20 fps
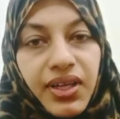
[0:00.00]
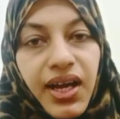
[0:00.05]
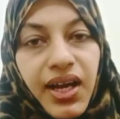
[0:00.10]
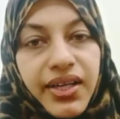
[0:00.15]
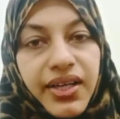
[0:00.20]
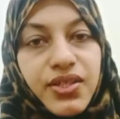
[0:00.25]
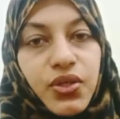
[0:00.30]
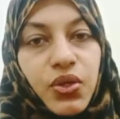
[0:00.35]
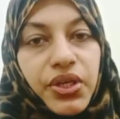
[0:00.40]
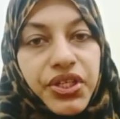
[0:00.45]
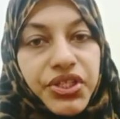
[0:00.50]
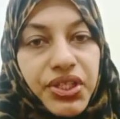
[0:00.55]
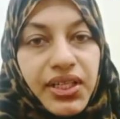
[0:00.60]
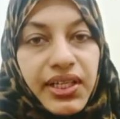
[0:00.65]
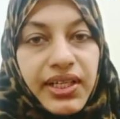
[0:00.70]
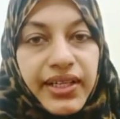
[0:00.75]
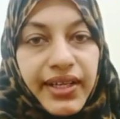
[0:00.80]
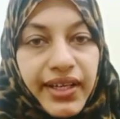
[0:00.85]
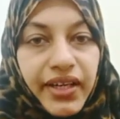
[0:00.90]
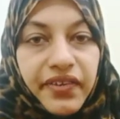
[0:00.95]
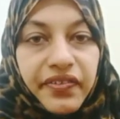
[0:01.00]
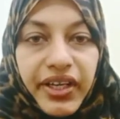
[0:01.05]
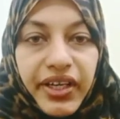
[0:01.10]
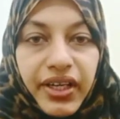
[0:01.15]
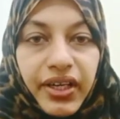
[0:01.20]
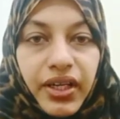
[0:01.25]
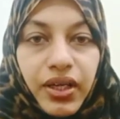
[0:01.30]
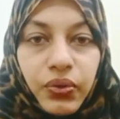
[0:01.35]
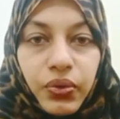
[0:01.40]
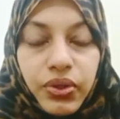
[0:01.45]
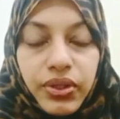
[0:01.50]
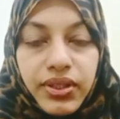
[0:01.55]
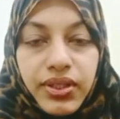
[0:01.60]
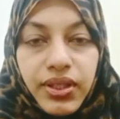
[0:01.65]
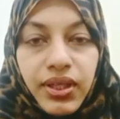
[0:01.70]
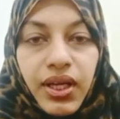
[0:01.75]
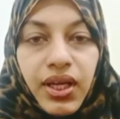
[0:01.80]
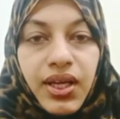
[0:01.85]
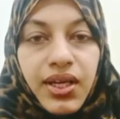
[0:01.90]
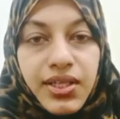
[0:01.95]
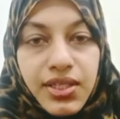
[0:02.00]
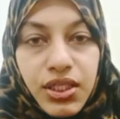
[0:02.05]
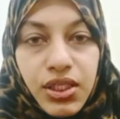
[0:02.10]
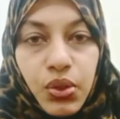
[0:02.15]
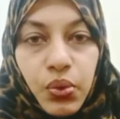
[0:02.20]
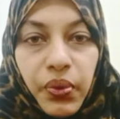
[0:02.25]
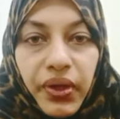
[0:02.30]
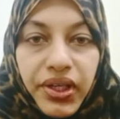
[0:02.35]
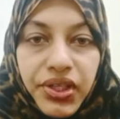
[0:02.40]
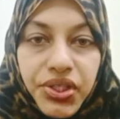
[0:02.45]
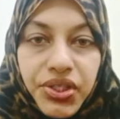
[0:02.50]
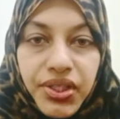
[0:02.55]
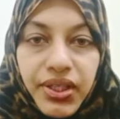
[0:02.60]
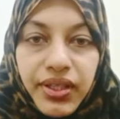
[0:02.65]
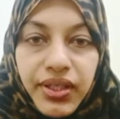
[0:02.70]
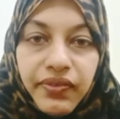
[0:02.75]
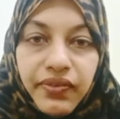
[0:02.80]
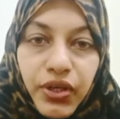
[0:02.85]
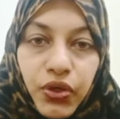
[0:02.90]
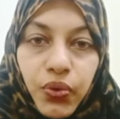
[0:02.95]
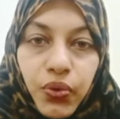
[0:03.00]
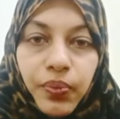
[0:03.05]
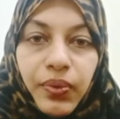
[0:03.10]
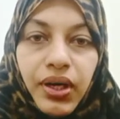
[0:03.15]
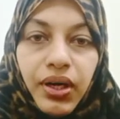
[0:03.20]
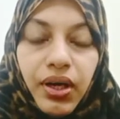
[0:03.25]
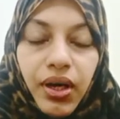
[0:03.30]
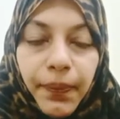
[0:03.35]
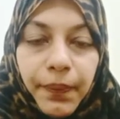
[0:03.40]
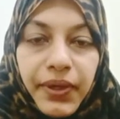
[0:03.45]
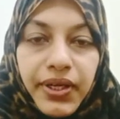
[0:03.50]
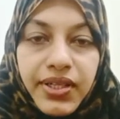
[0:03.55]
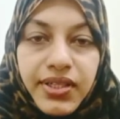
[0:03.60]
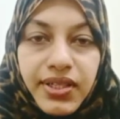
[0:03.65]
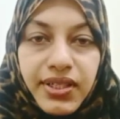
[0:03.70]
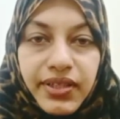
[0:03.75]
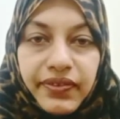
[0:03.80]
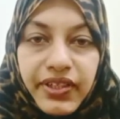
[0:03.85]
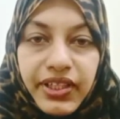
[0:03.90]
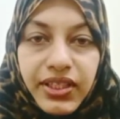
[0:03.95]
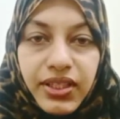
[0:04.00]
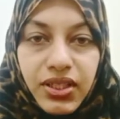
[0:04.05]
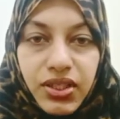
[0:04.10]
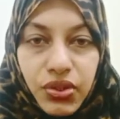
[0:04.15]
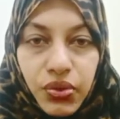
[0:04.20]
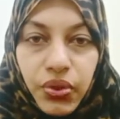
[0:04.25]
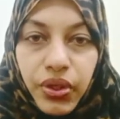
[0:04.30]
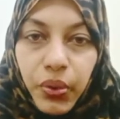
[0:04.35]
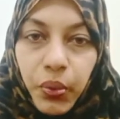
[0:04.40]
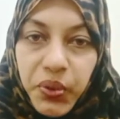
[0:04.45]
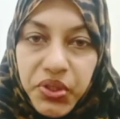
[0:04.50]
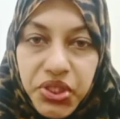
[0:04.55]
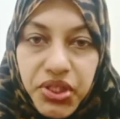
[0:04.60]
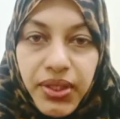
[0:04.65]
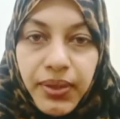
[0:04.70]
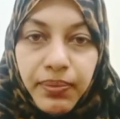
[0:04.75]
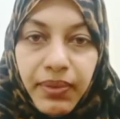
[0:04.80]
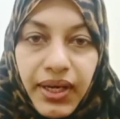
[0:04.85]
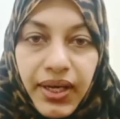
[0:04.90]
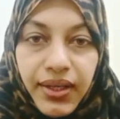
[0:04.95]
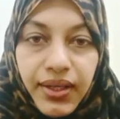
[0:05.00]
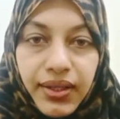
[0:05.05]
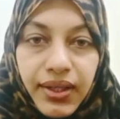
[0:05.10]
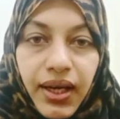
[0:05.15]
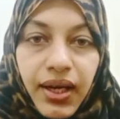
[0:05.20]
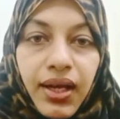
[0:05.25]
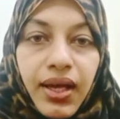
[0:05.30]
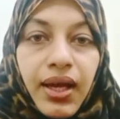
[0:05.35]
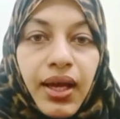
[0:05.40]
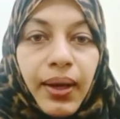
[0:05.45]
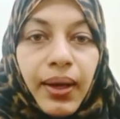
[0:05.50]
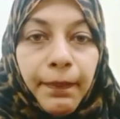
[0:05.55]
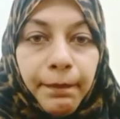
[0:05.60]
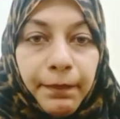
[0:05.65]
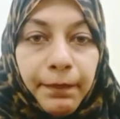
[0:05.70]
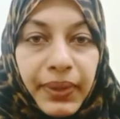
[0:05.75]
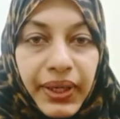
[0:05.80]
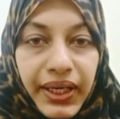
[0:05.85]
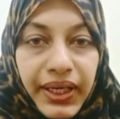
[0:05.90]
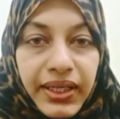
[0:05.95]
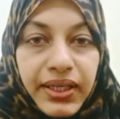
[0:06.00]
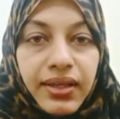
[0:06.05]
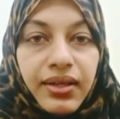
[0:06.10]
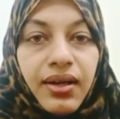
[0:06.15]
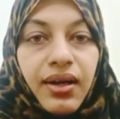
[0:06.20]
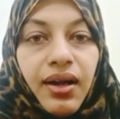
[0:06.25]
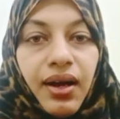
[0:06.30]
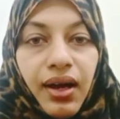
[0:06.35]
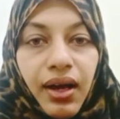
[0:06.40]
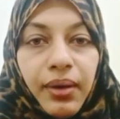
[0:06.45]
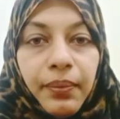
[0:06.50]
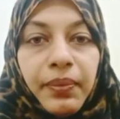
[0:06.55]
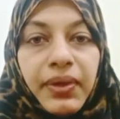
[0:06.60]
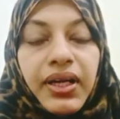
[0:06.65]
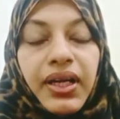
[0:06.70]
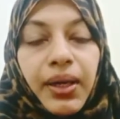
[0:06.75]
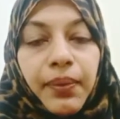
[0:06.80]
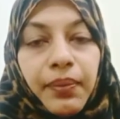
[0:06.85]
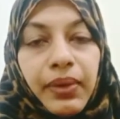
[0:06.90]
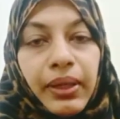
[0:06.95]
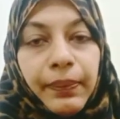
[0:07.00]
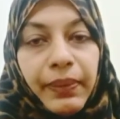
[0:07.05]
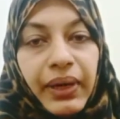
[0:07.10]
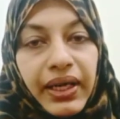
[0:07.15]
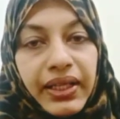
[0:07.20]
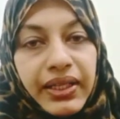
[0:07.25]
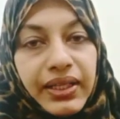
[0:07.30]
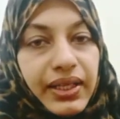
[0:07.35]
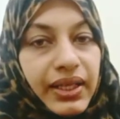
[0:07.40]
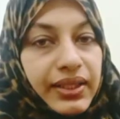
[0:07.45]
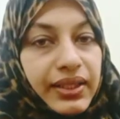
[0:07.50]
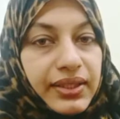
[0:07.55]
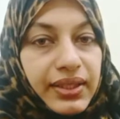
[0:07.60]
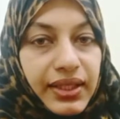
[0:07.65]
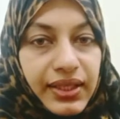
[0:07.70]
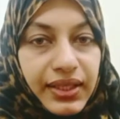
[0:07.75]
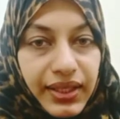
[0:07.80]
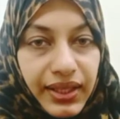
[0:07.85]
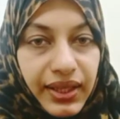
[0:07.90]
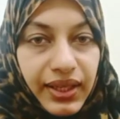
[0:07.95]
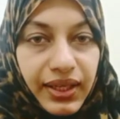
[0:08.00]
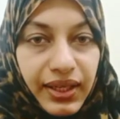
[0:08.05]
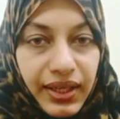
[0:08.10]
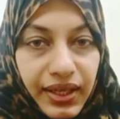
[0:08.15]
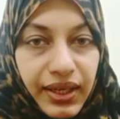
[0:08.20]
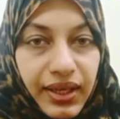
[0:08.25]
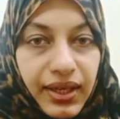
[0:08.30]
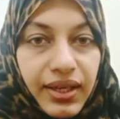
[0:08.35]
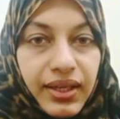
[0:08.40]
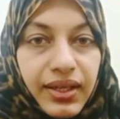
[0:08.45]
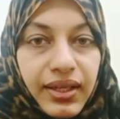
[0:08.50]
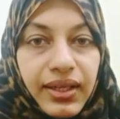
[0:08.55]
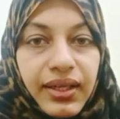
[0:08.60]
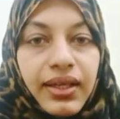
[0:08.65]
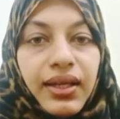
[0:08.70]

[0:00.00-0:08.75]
ஐசோலேஷனில் இருக்க வேண்டிய ஒரு சுச்சுவேஷன் வருமா அப்படின்றது வந்துட்டு ஒரு கொஷின் மார்க் தான் பட் நாம் நம்மளை பாதுகாத்துக்கிறதுக்காக